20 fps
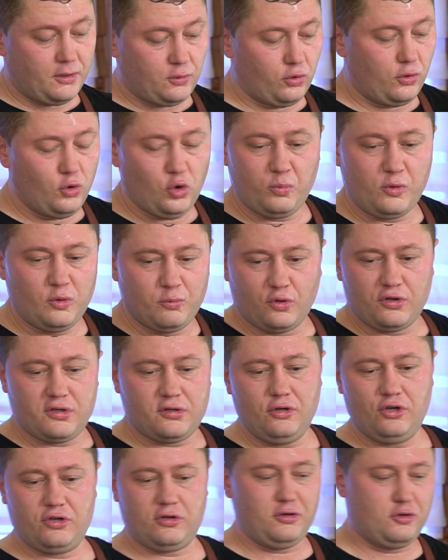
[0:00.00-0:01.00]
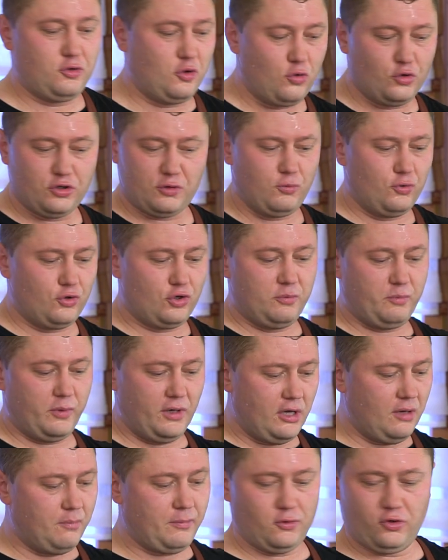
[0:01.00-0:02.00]
кто любит брусничный соус, может
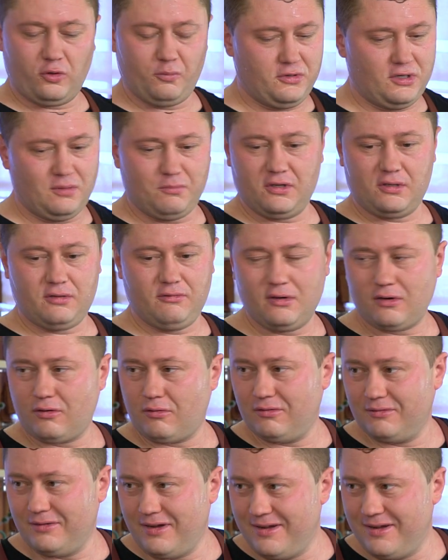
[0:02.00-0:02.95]
полить потом себе сверху.